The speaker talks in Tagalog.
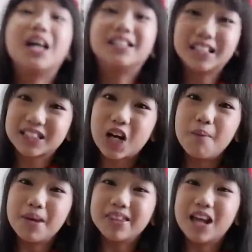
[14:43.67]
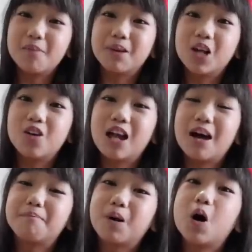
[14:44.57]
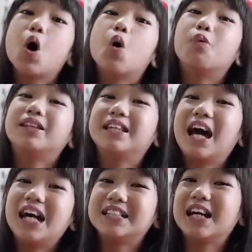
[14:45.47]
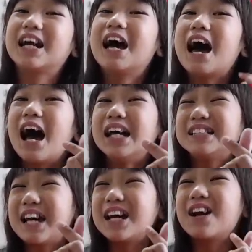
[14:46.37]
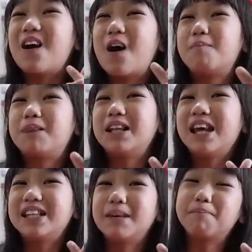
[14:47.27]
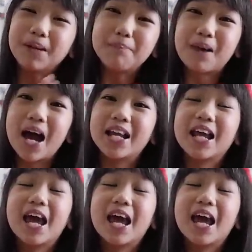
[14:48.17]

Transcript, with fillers: just comment down below lang po with the hashtag, hashtag OpaLadyPipay.